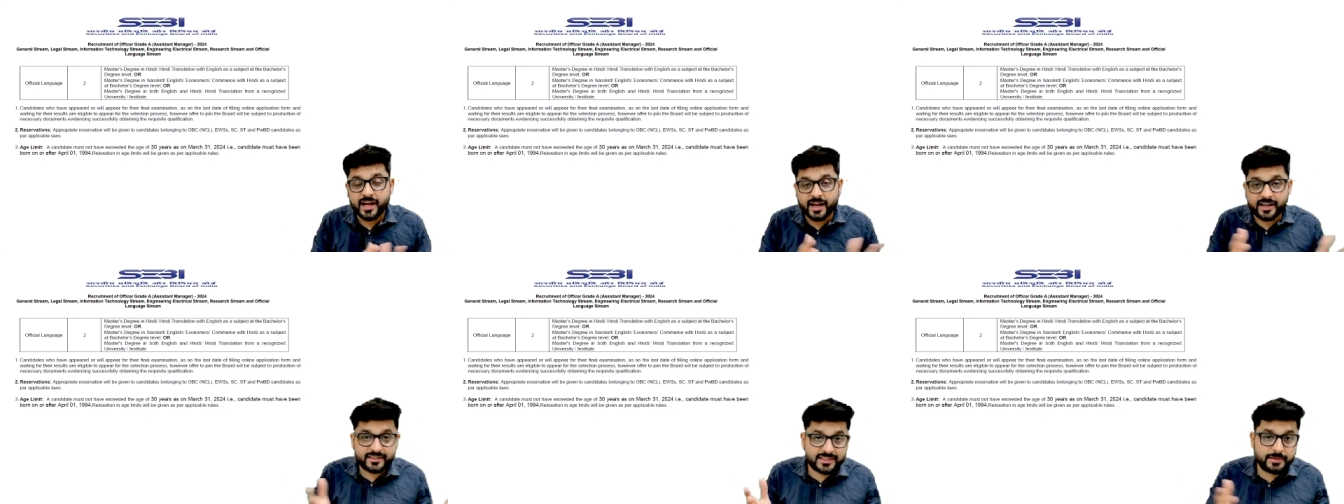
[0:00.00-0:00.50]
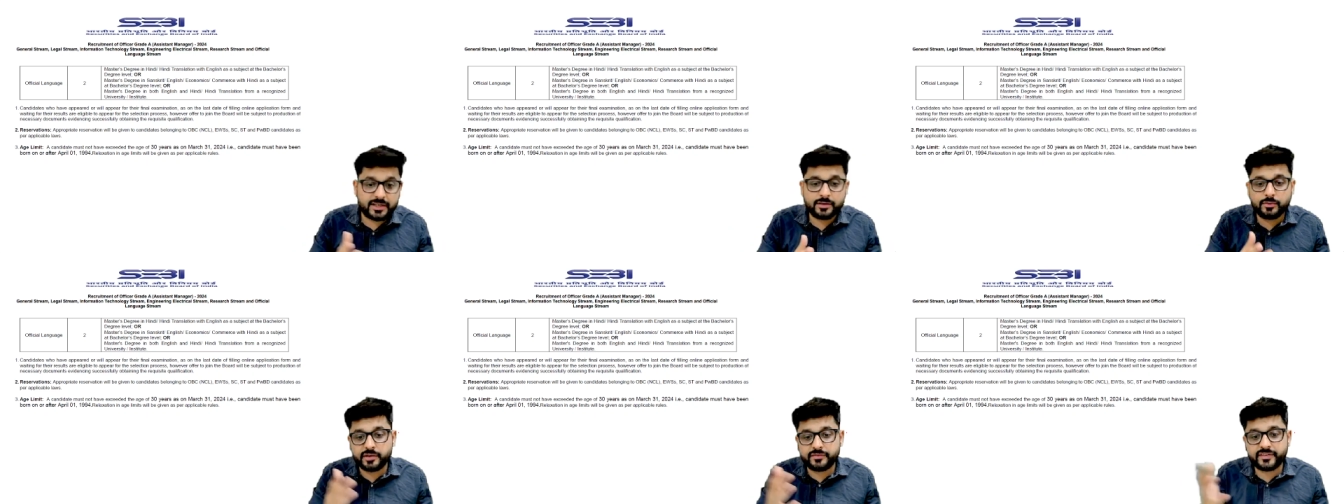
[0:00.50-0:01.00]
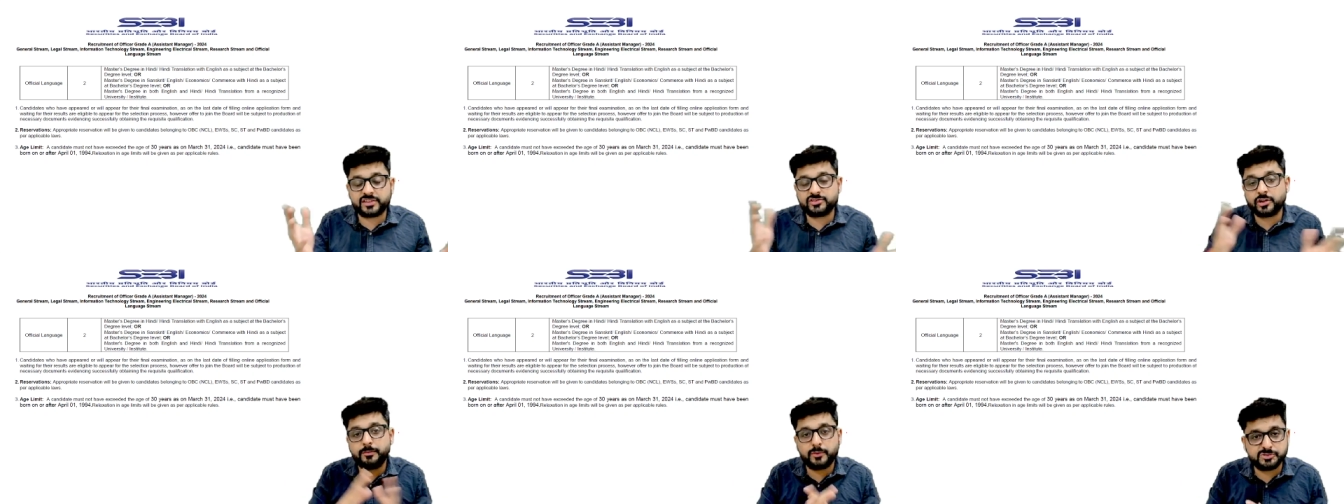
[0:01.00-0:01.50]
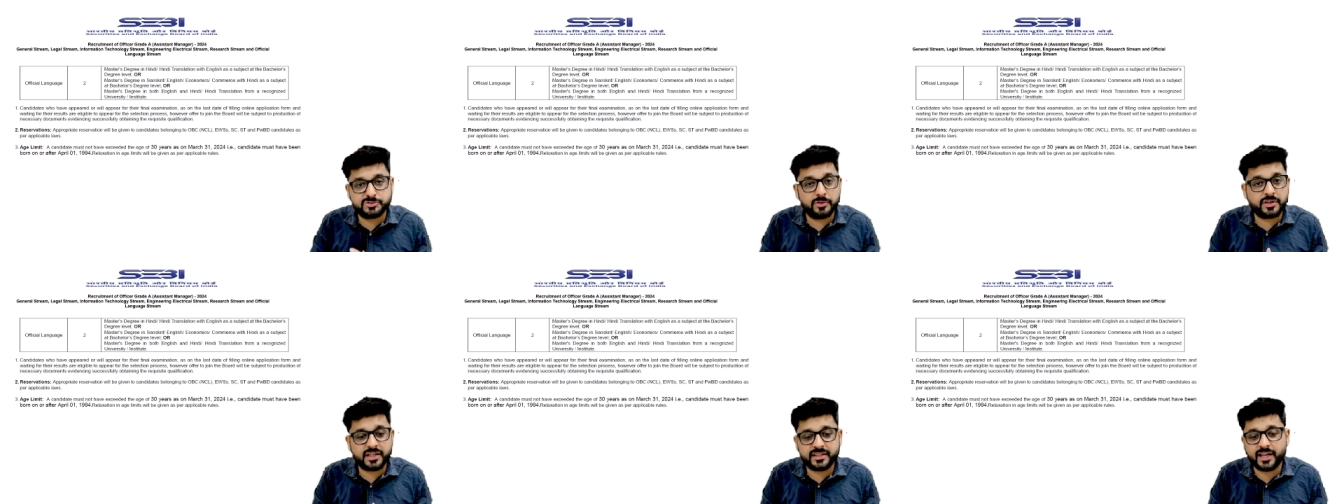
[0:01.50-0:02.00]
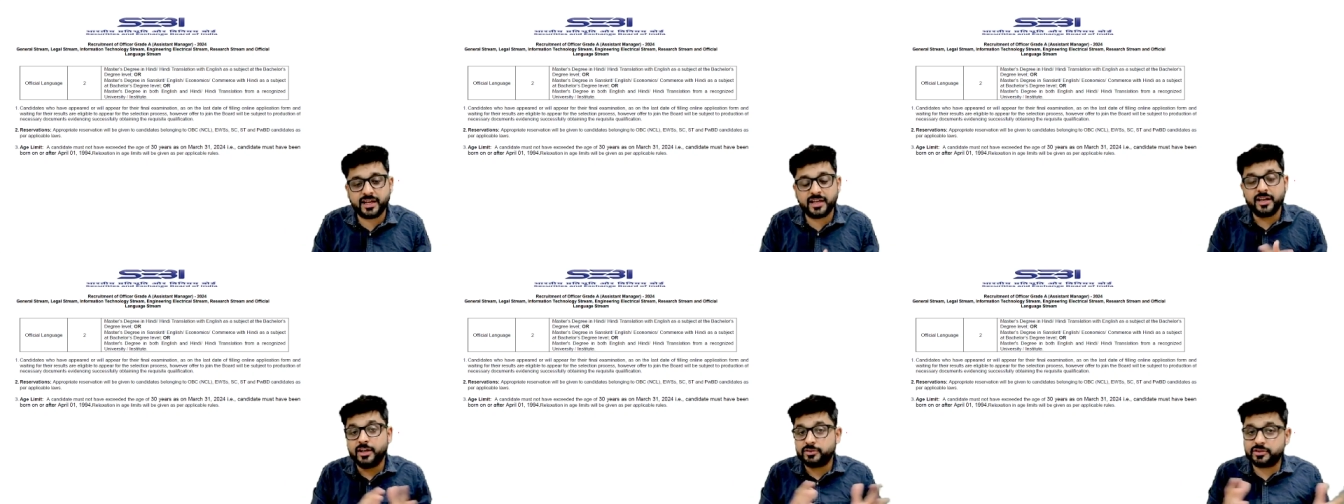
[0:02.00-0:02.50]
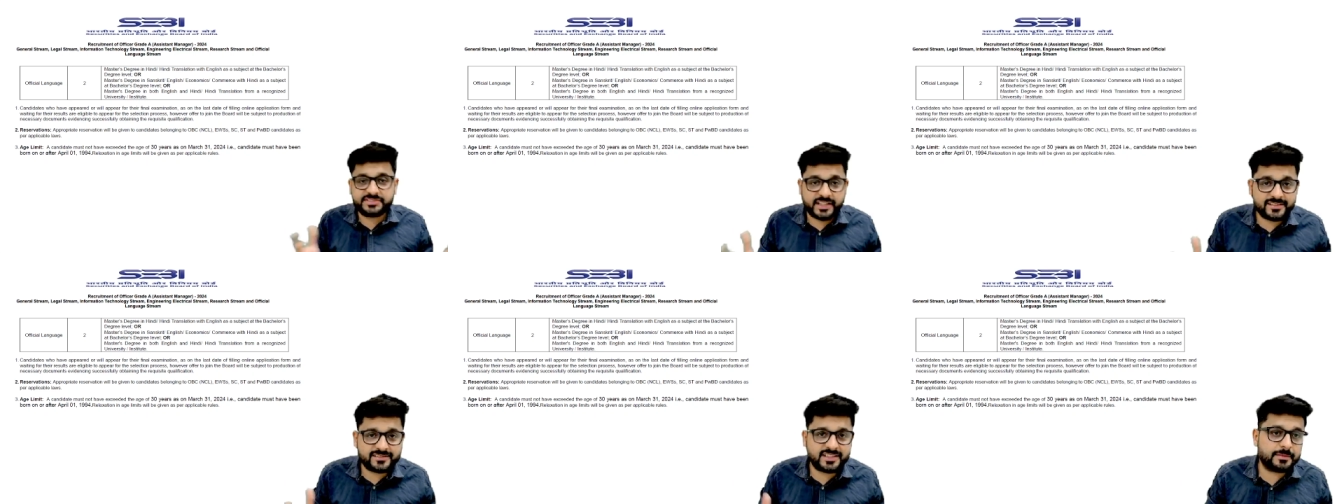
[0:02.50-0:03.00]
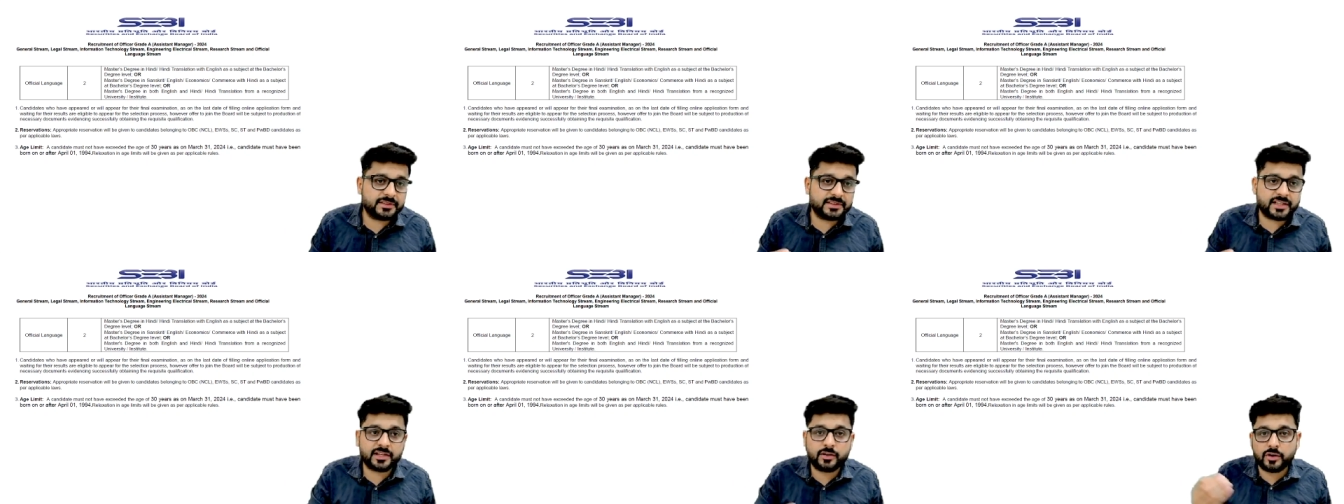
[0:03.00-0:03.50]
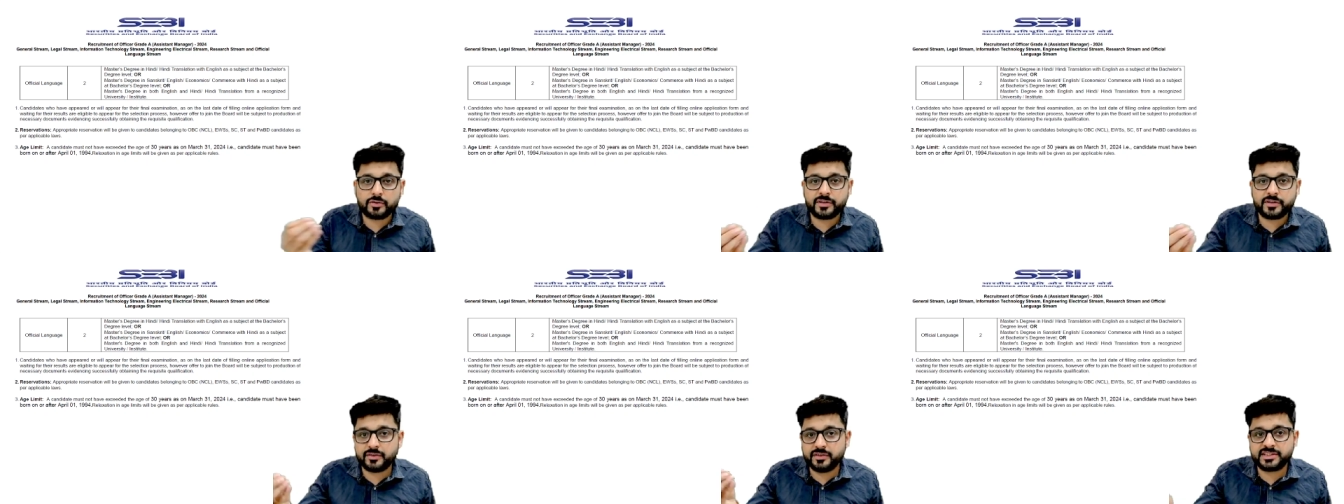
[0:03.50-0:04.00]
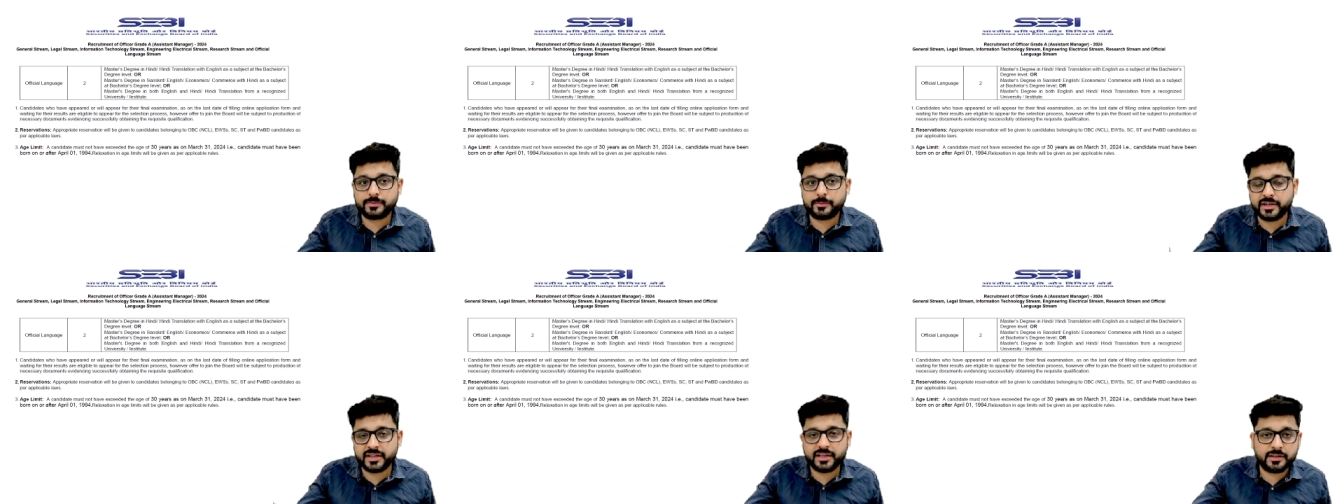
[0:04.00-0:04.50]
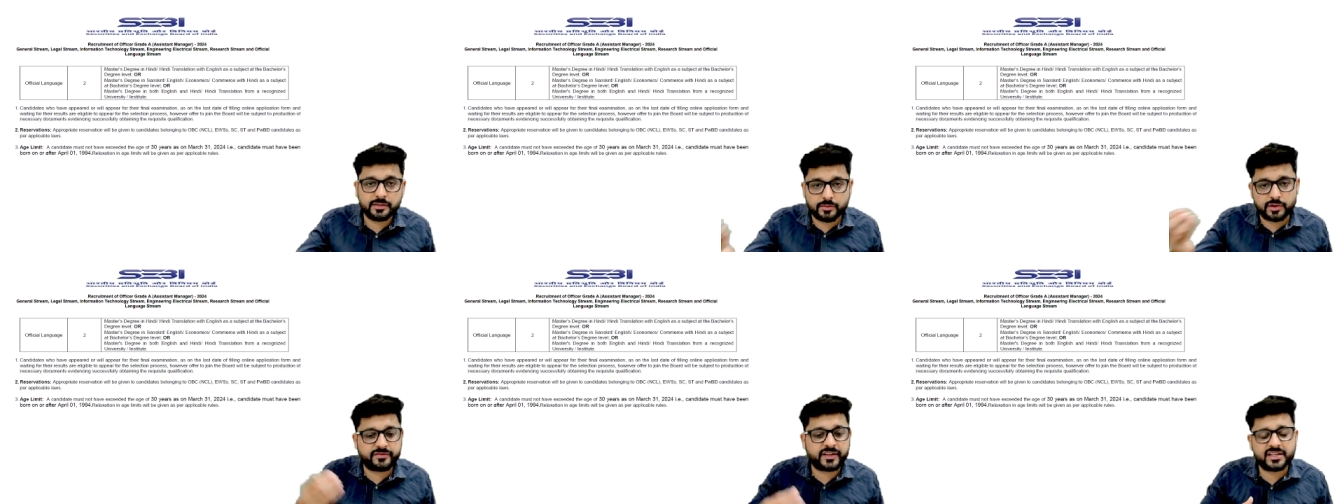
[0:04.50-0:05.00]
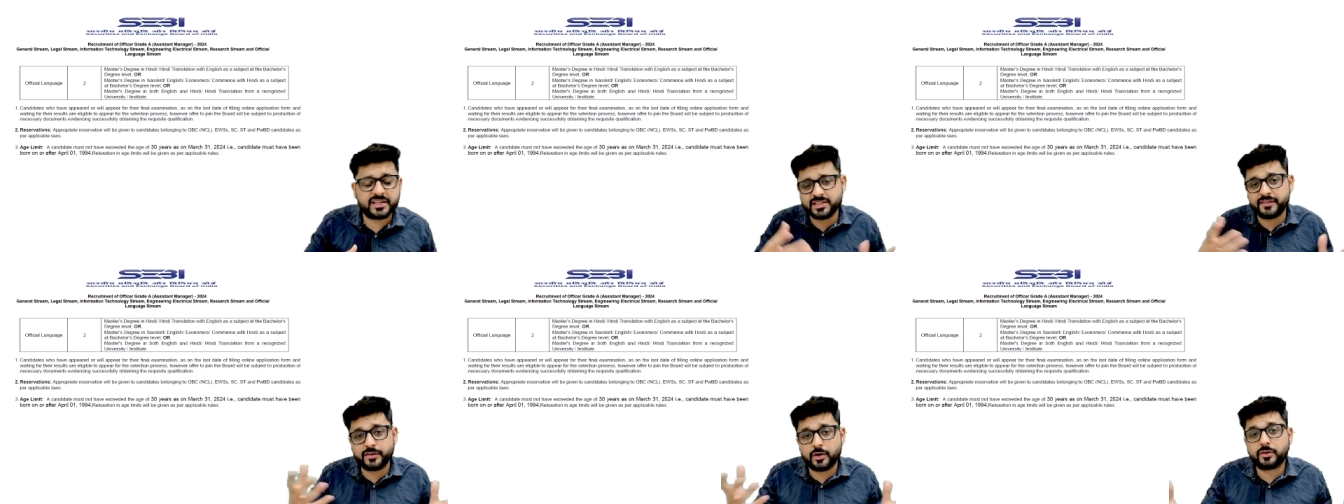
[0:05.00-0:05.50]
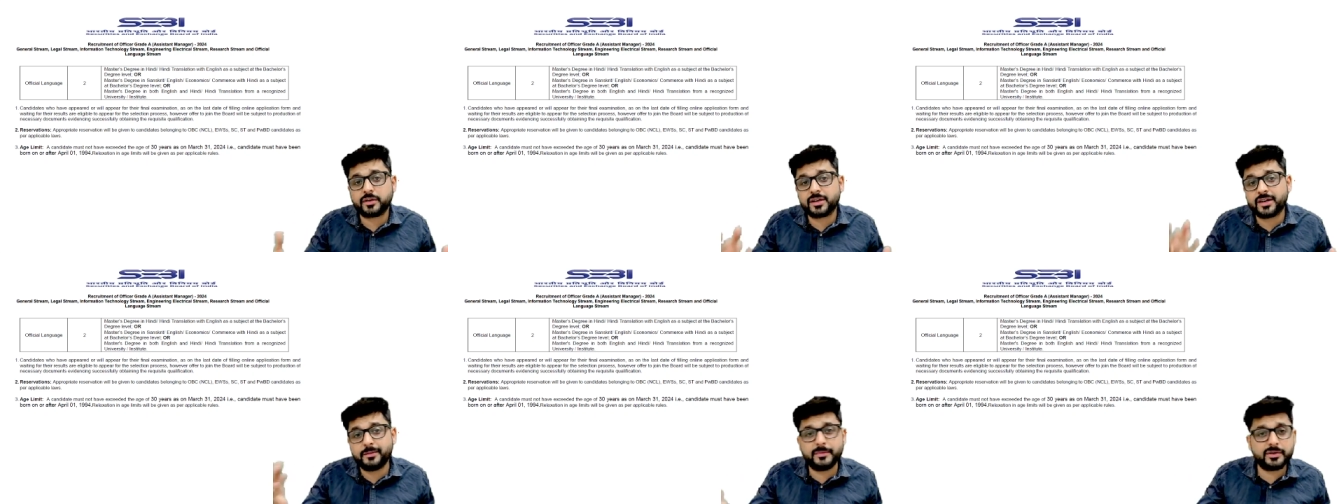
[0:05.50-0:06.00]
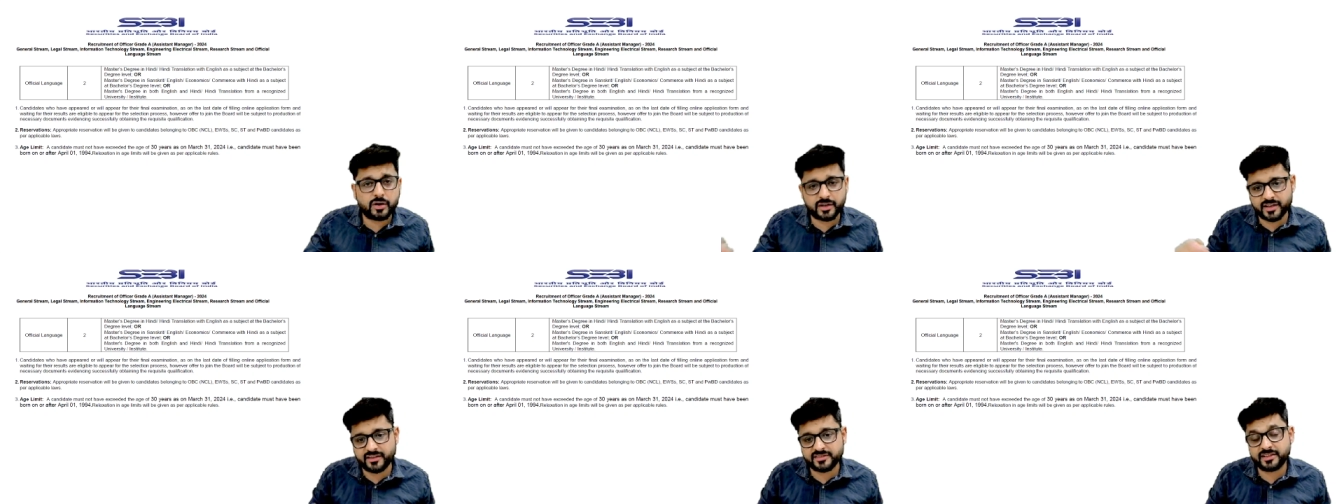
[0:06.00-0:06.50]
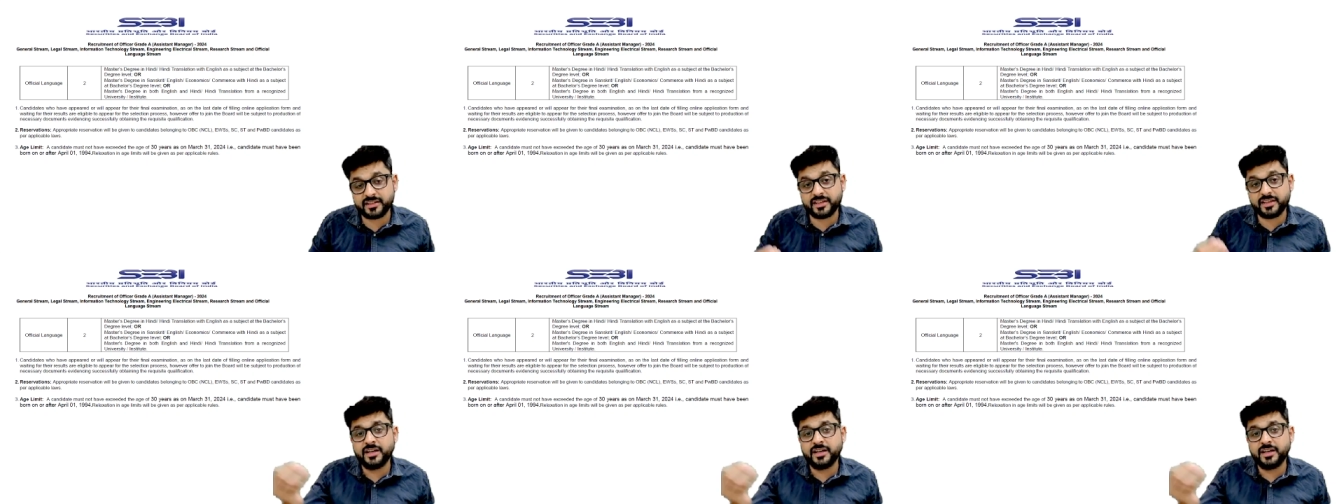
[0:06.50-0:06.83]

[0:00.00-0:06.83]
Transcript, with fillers: अगर सेबी की नोटिफिकेशन को पोस्टपोन कर दिया तो सेंस नहीं बनता कि और कोई रेगुलेटरी बॉडी की नोटिफिकेशन या फिर और कोई गवर्नमेंट ऑर्गेनाइजेशन की